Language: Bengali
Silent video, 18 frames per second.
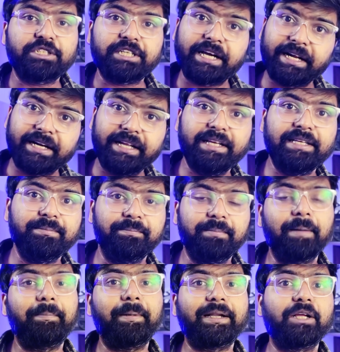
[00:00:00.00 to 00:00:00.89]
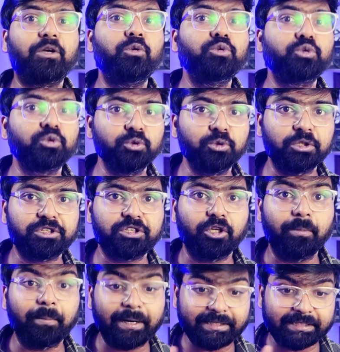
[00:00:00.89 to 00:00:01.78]
সেখানেই ব্যাপারটা খুব সুন্দর
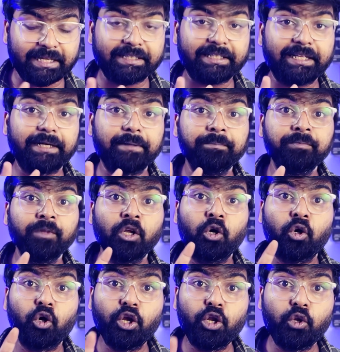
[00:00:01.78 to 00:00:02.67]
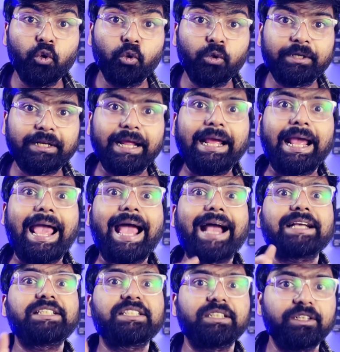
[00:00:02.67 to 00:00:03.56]
ছিল বাট তাদের ওই লুকটাই
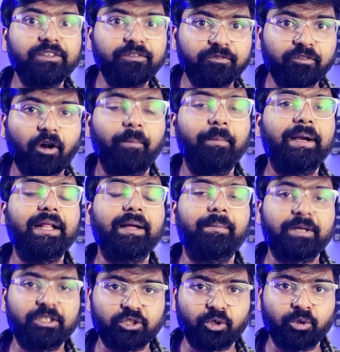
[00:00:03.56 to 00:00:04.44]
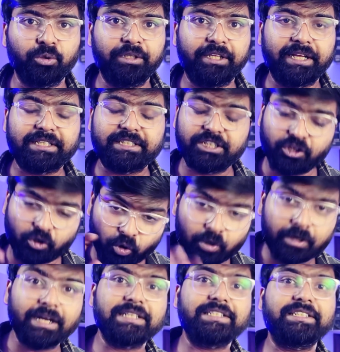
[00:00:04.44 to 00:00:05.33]
অ্যাকশন ফর্মেটে আমরা যখন দেখছি
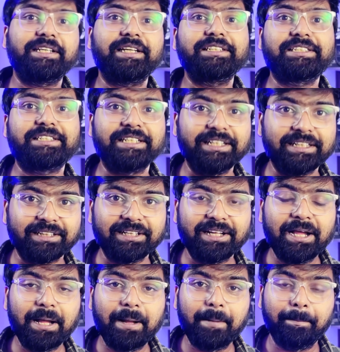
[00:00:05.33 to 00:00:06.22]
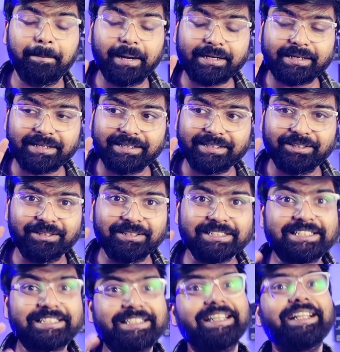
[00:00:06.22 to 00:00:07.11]
হোক না সেটা স্টিল বাট
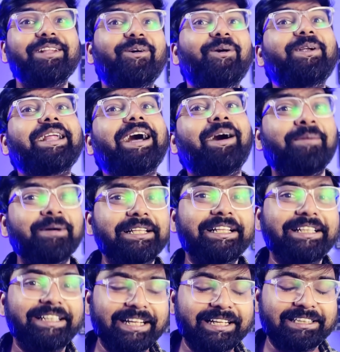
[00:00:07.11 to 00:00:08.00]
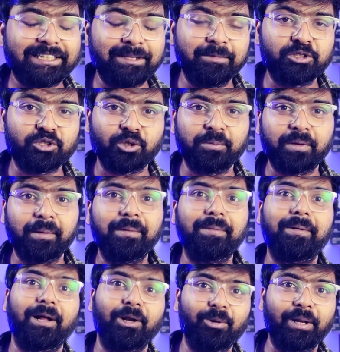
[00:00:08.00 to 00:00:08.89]
স্টিল ওটা আমাদের দেখতে ভীষণভাবে
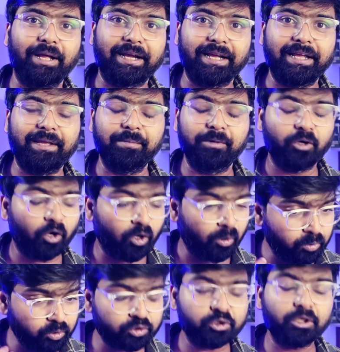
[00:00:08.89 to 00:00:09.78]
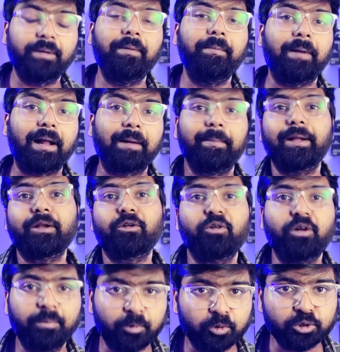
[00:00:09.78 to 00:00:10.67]
ভালো লাগায় এবং অবশ্যই আমি বারবার
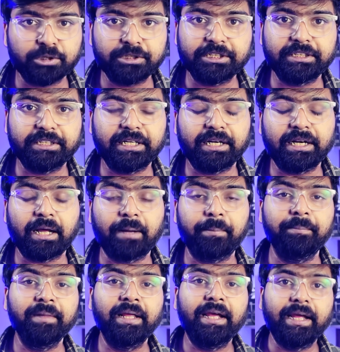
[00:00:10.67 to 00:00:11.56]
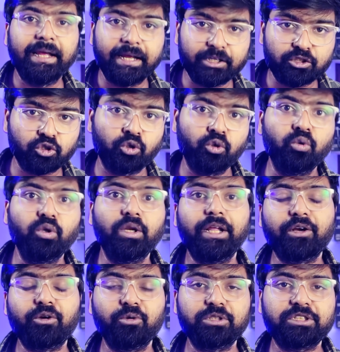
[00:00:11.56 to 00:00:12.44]
করে প্রসেনজিৎদার নাম এই জন্য
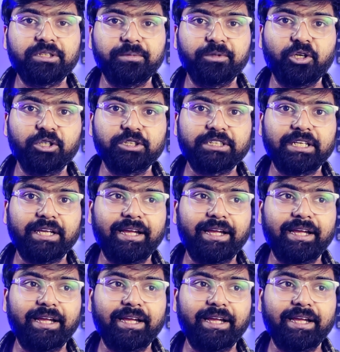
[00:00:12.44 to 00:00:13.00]
উল্লেখ করছি বিকজ